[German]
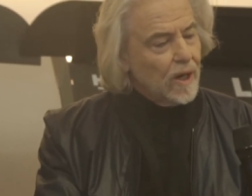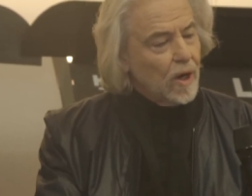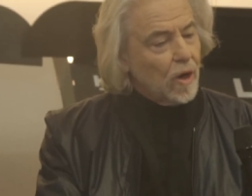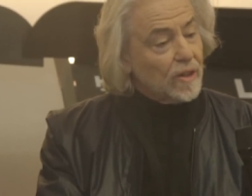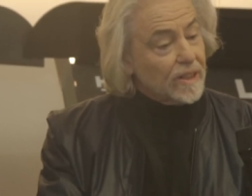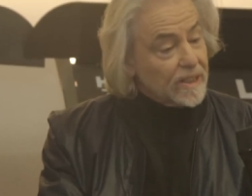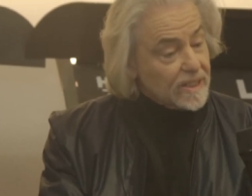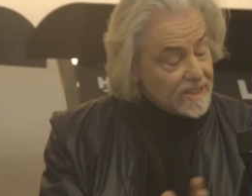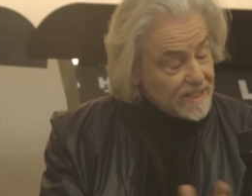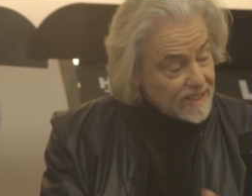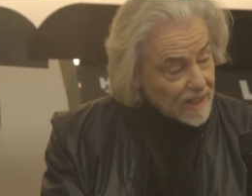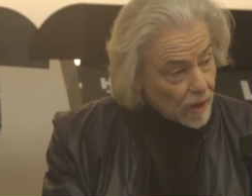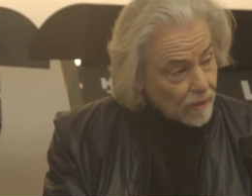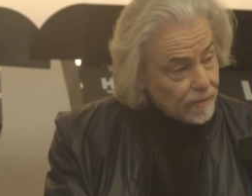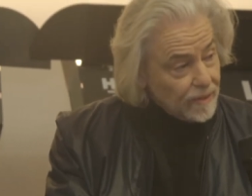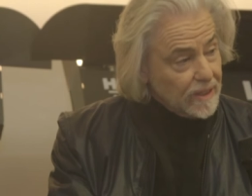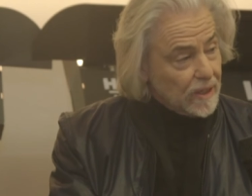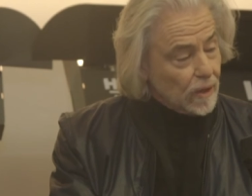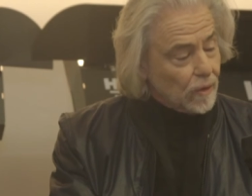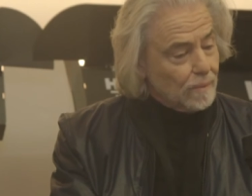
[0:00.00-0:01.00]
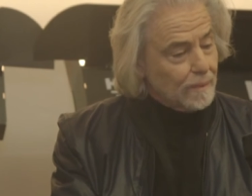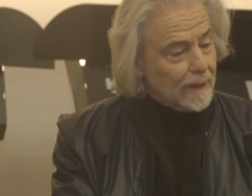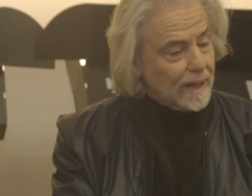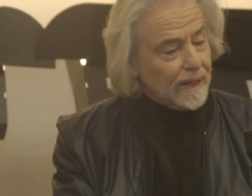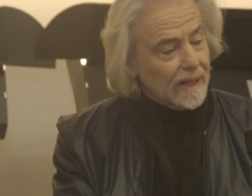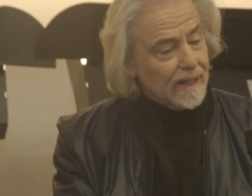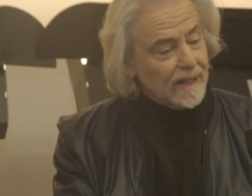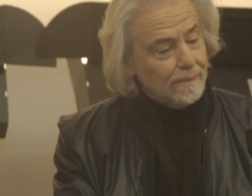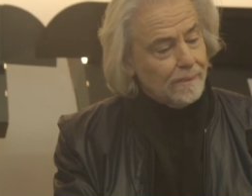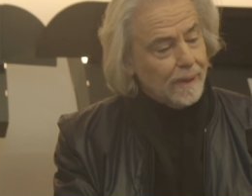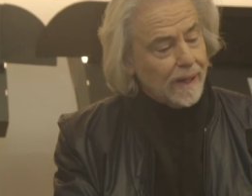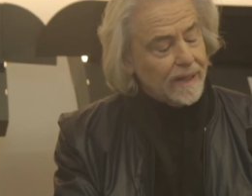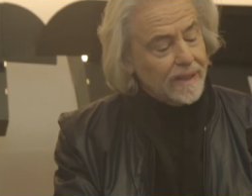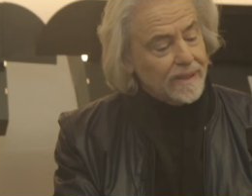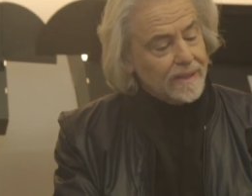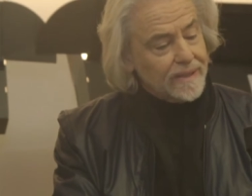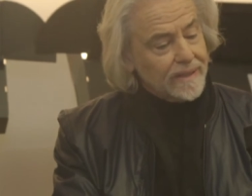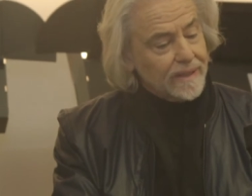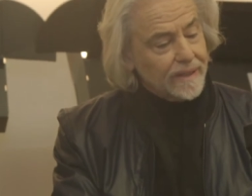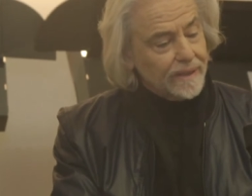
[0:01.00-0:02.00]
Und das ist auch wiederum ein
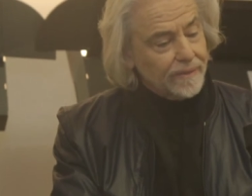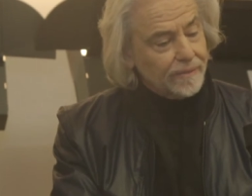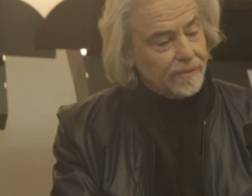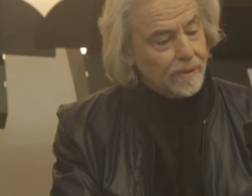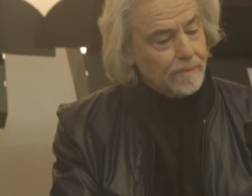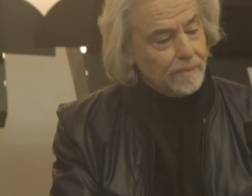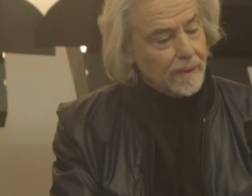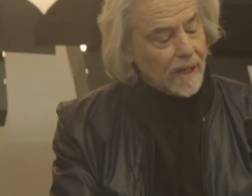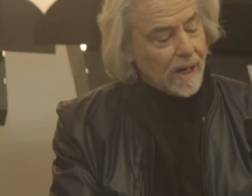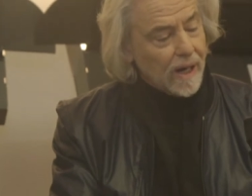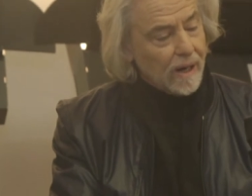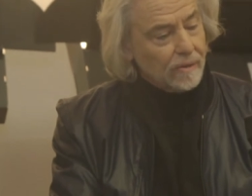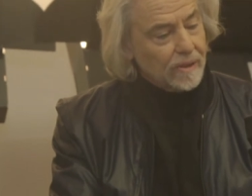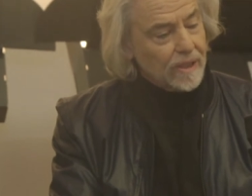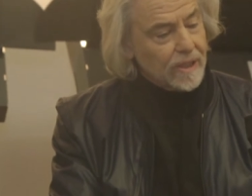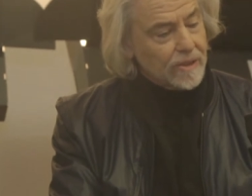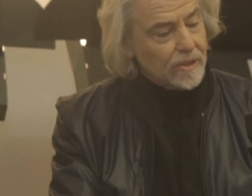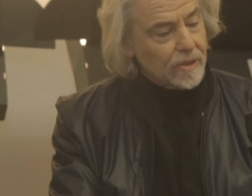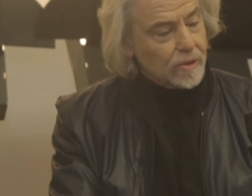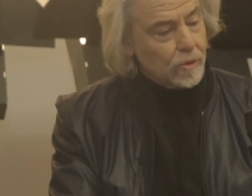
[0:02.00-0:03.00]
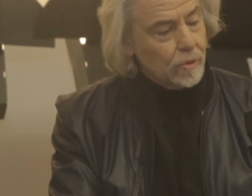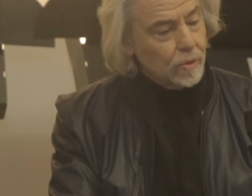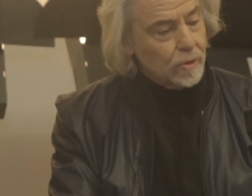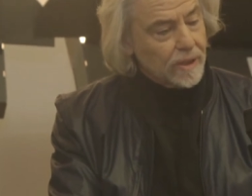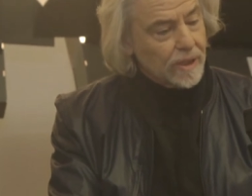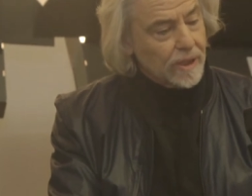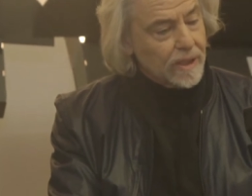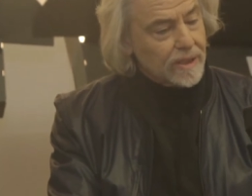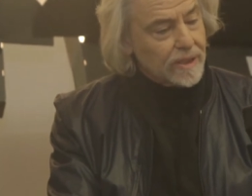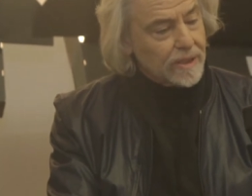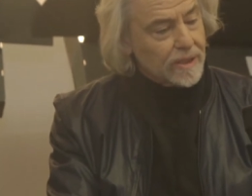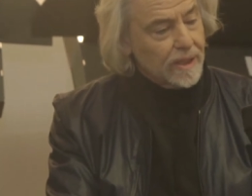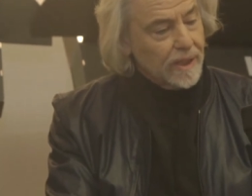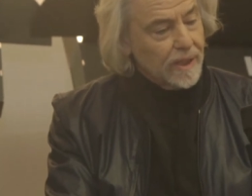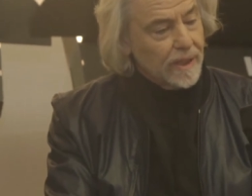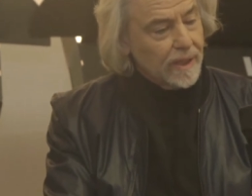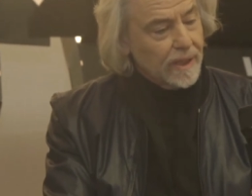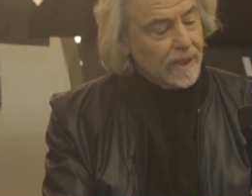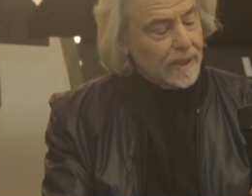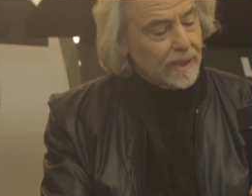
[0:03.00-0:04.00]
Element äh, von Peraro, dass es gut ist,
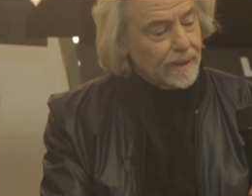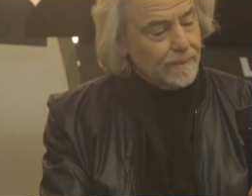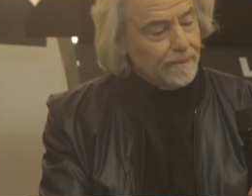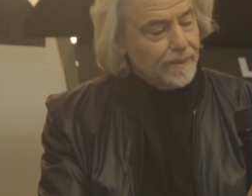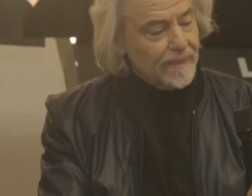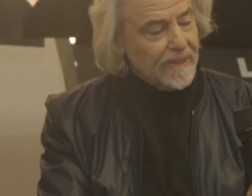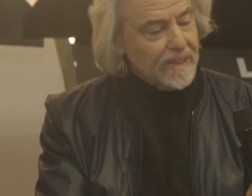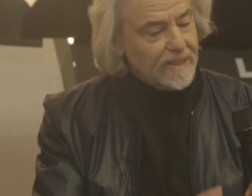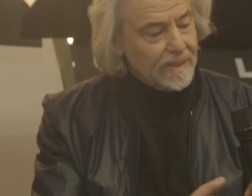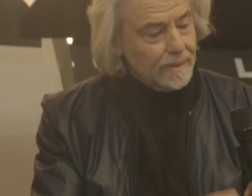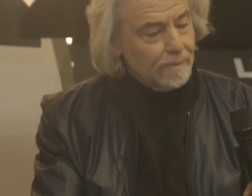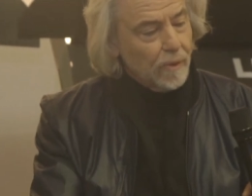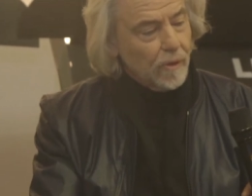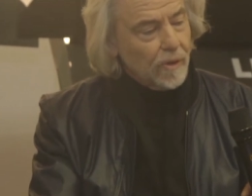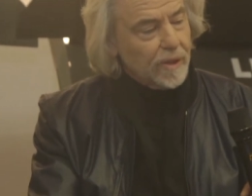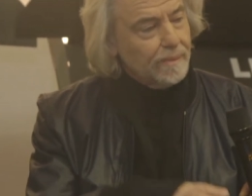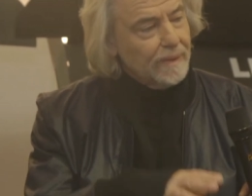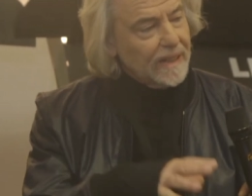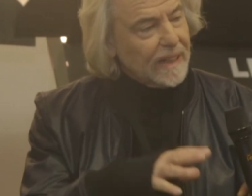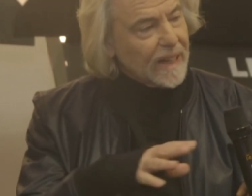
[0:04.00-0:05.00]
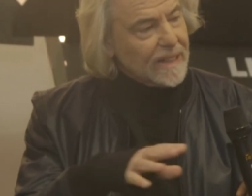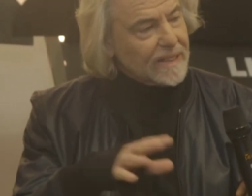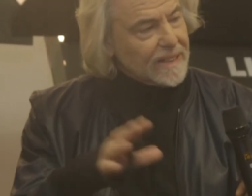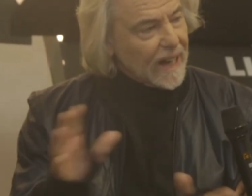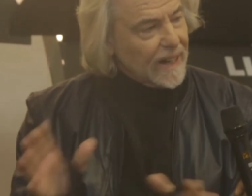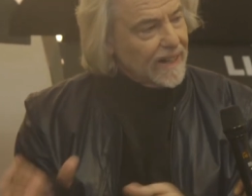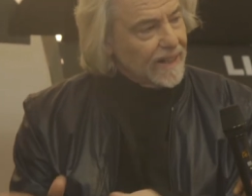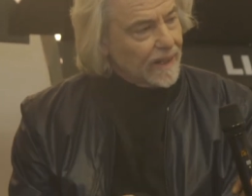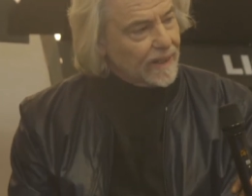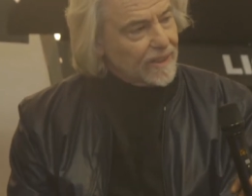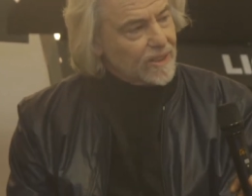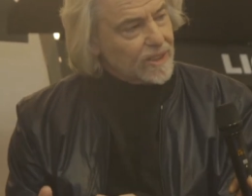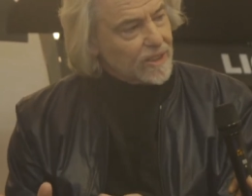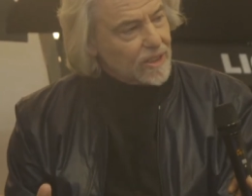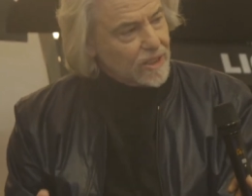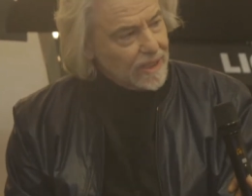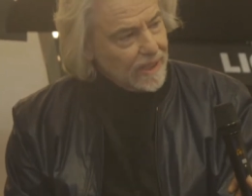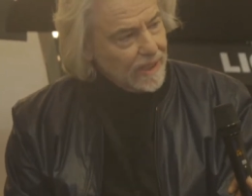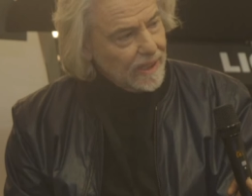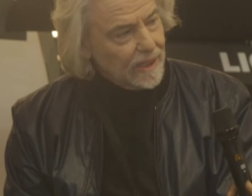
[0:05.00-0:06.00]
ähm, diese Mode mit ganz anderen
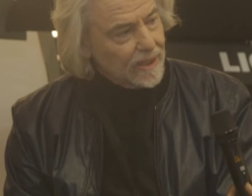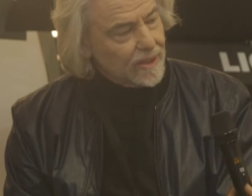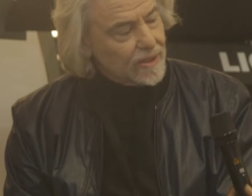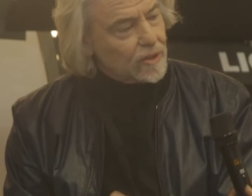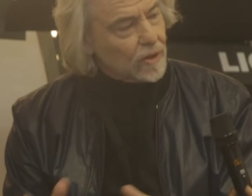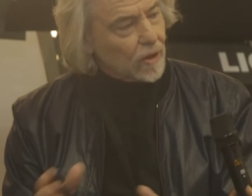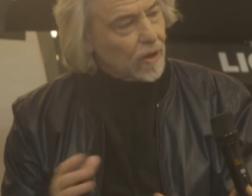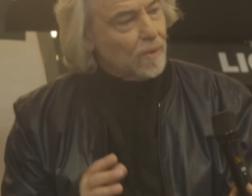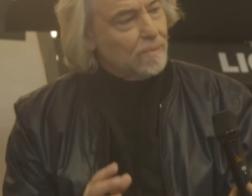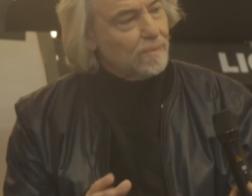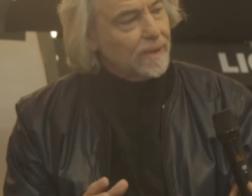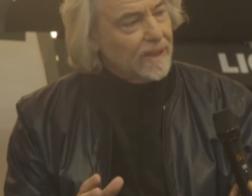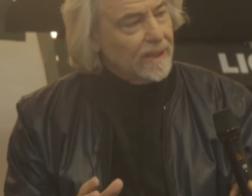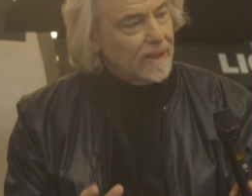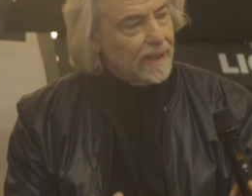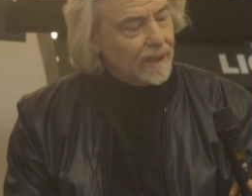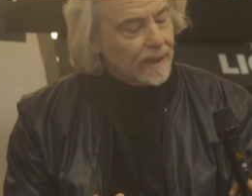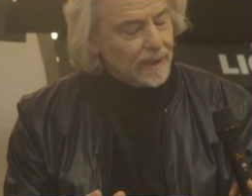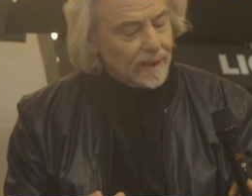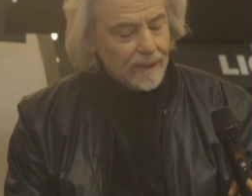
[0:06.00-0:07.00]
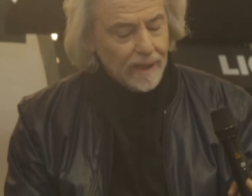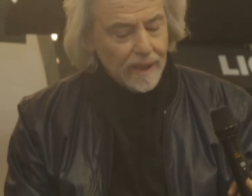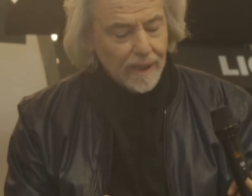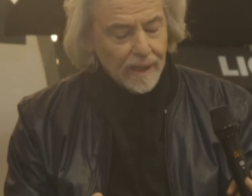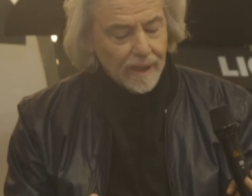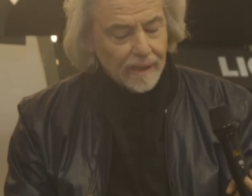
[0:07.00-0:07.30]
Stilen zu kombinieren,